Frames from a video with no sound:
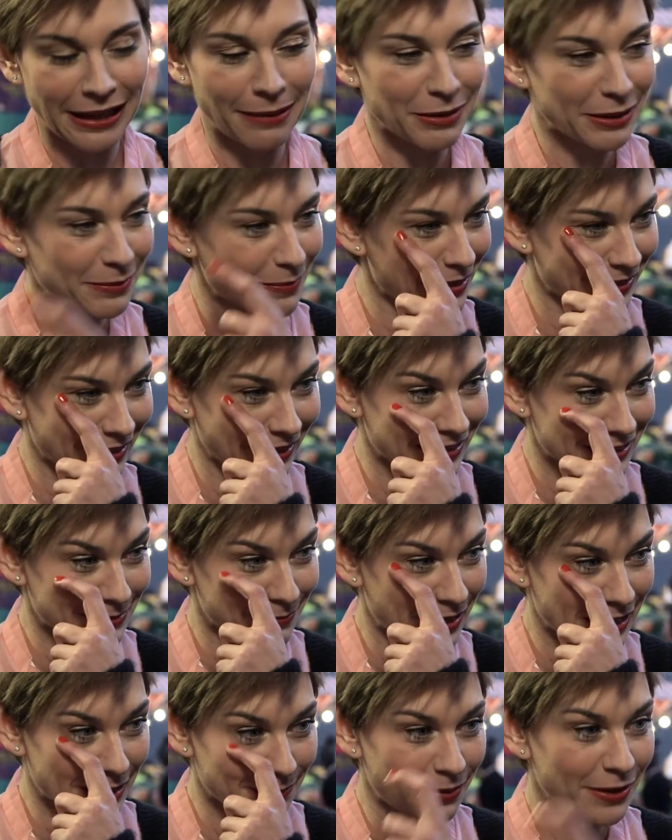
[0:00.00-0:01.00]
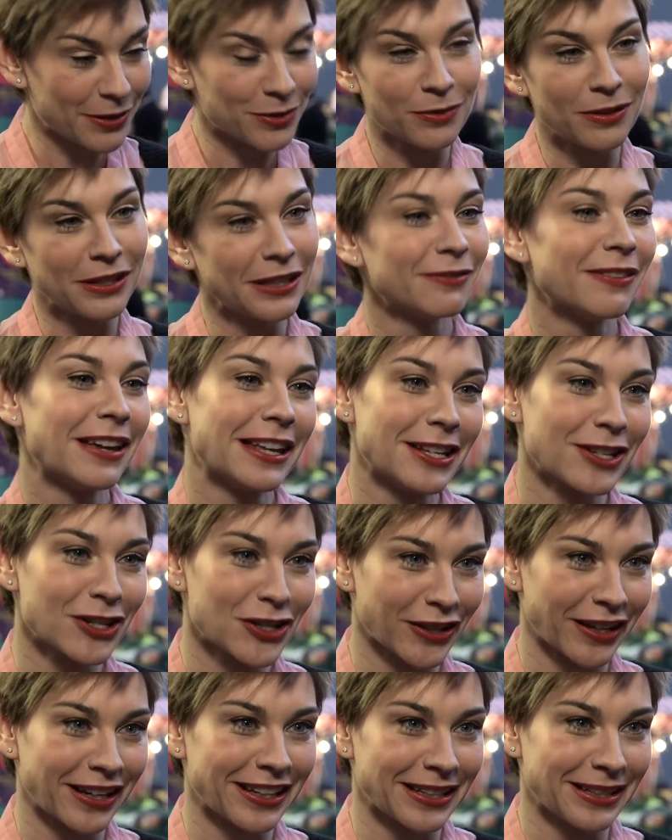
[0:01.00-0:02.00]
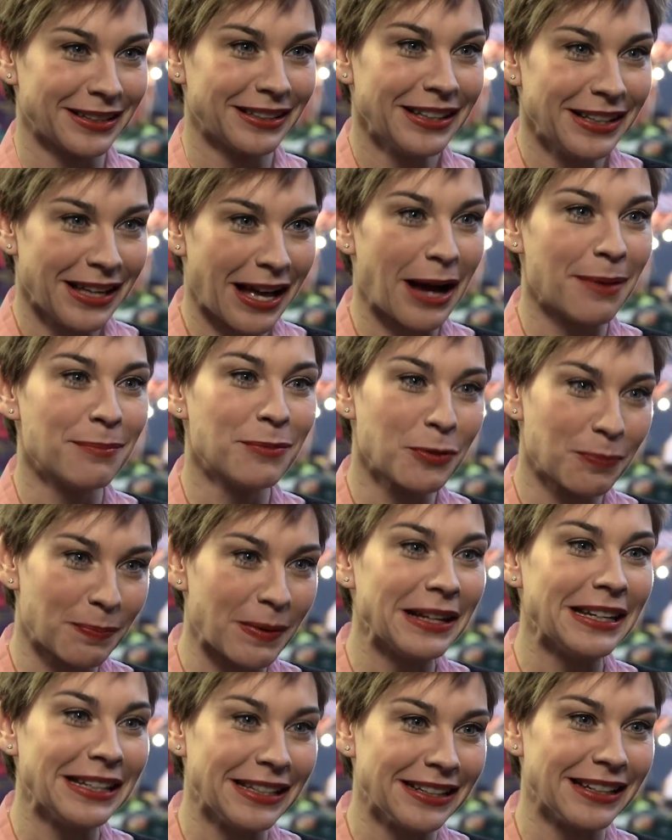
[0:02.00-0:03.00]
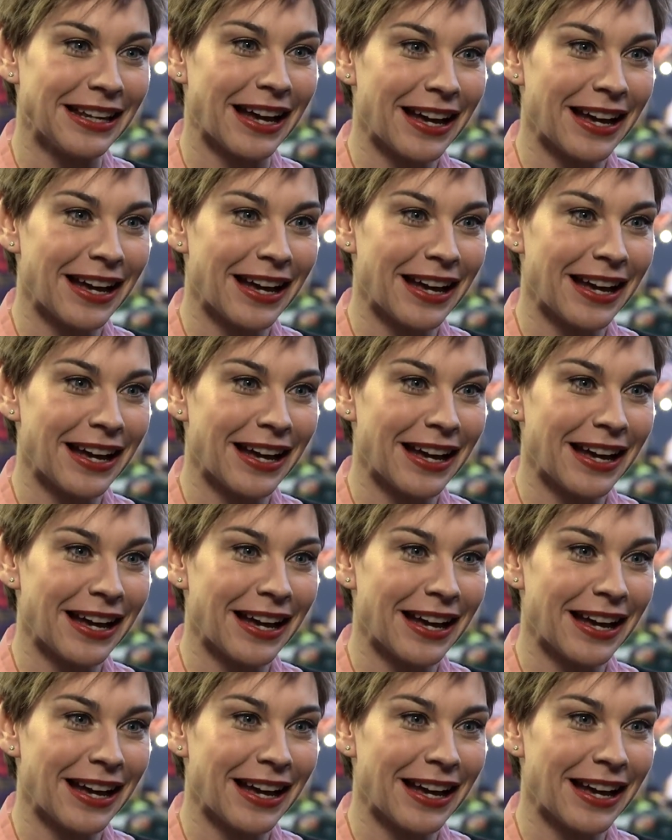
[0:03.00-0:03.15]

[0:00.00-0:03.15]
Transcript: Da habe ich immer gedacht, das ist meine persönliche Wellnessstrecke Hamburg-Berlin.